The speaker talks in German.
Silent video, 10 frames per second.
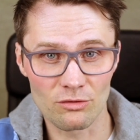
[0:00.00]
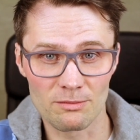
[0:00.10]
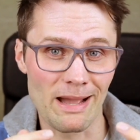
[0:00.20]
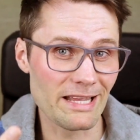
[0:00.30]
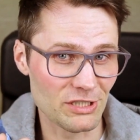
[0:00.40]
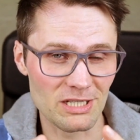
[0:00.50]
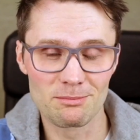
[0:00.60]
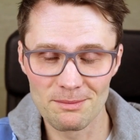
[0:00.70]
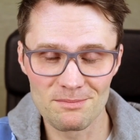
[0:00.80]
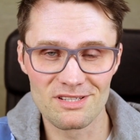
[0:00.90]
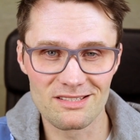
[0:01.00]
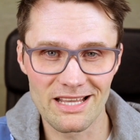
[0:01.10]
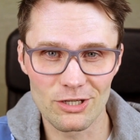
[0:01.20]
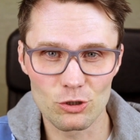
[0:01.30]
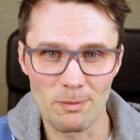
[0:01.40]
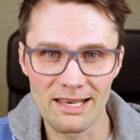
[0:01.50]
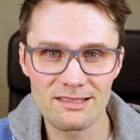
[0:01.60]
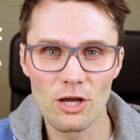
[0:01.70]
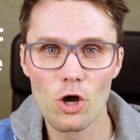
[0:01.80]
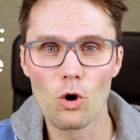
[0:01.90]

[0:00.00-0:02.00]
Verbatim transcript: oder beide Stimmlippen sind sehr gespannt